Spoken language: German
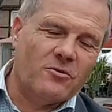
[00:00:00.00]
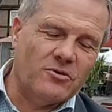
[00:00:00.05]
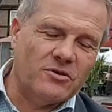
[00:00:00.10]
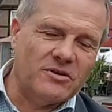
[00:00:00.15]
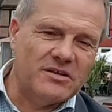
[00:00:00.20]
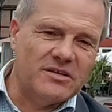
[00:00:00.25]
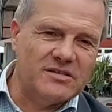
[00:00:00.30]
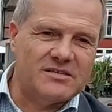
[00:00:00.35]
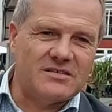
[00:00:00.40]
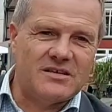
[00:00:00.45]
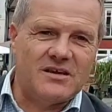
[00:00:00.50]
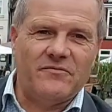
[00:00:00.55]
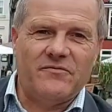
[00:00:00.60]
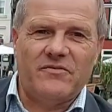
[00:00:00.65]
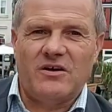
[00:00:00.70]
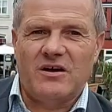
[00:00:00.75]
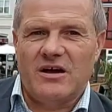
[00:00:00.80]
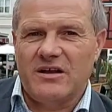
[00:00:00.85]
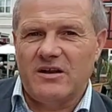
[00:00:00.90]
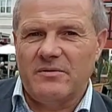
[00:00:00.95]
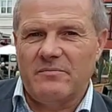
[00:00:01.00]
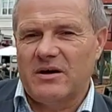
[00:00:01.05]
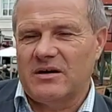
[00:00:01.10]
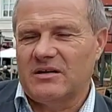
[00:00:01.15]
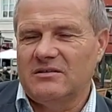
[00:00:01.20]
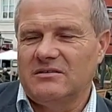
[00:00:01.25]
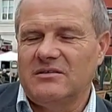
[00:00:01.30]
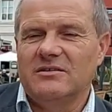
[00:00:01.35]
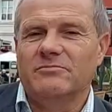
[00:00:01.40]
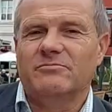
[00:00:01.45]
und ist einfach eine
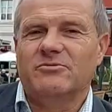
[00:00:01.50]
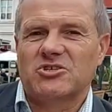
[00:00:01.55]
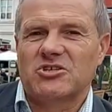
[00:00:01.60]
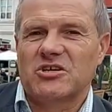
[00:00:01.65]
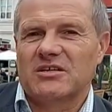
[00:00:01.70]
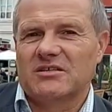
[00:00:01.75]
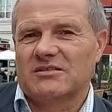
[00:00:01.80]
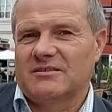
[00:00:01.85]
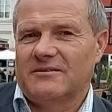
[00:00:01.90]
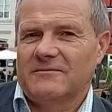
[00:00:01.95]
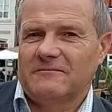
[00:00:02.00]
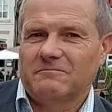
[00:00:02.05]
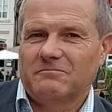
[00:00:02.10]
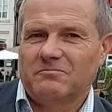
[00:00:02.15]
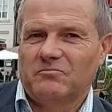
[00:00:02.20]
maritime Stadt.